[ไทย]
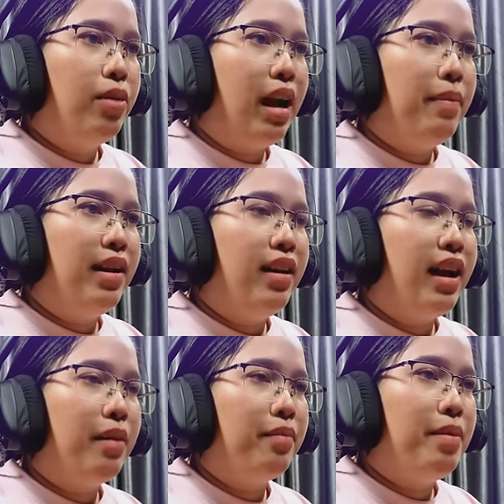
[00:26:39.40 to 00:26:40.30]
ลงน้ำไปเลย
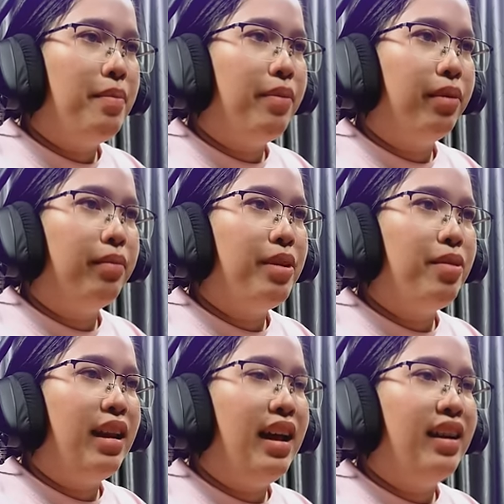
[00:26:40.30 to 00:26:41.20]
แล้วกันไม่มีผลประ
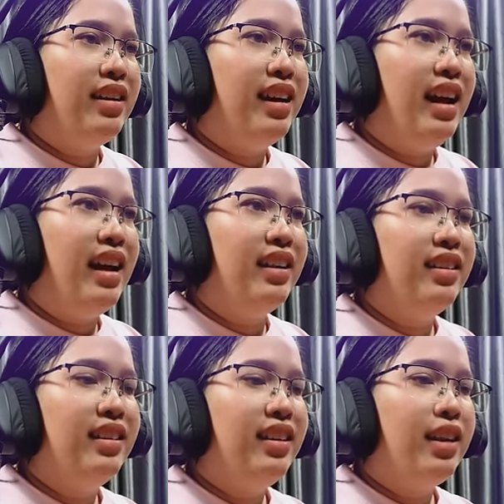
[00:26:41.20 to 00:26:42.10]
โยชน์อะไรละ
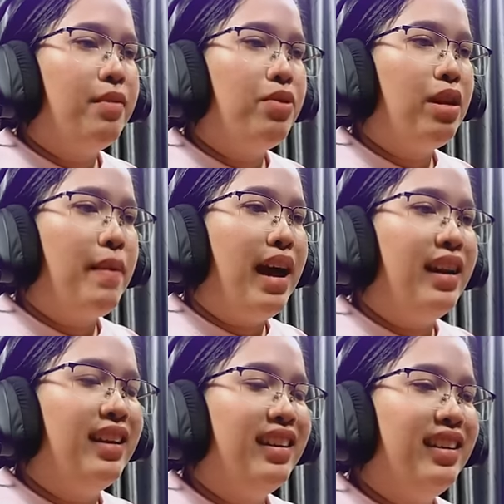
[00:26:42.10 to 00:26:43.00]
มาอยู่ในบ้าน